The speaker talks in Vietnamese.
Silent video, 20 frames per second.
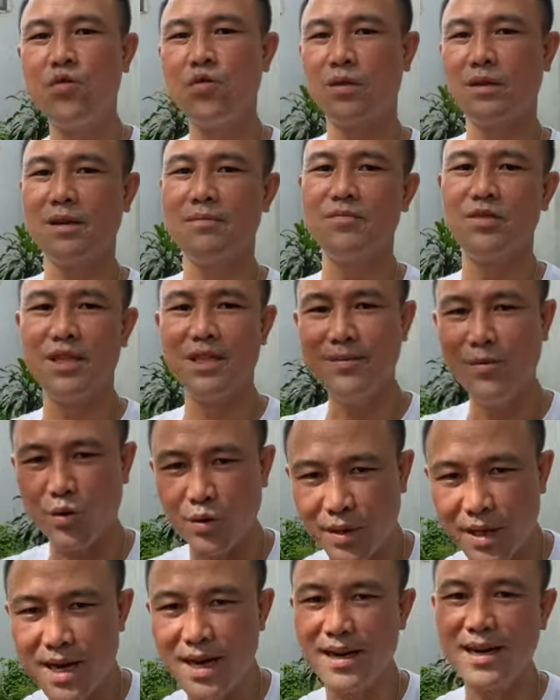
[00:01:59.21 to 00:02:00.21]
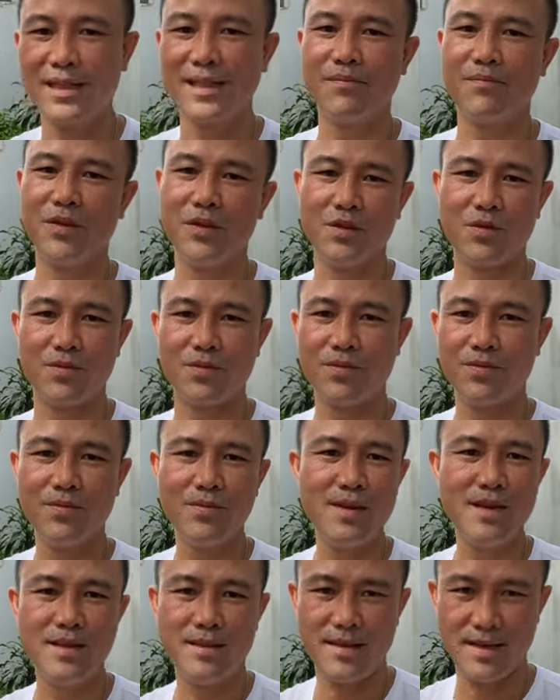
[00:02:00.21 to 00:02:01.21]
phút thậm chí một tiếng để tập thể dục
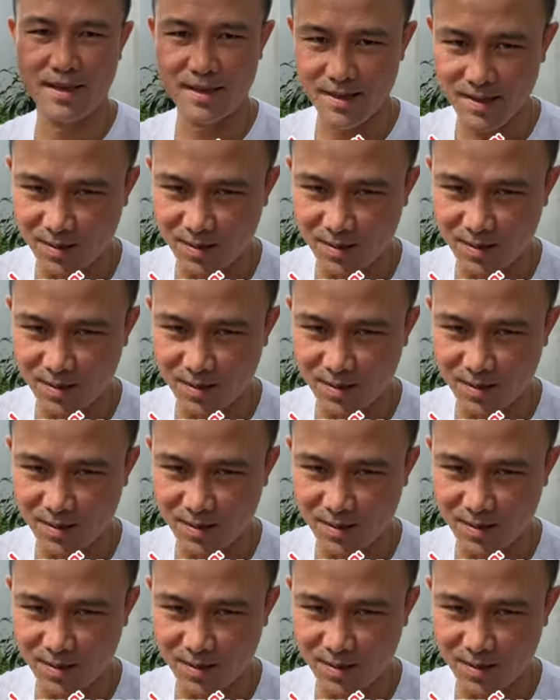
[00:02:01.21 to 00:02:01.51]
thì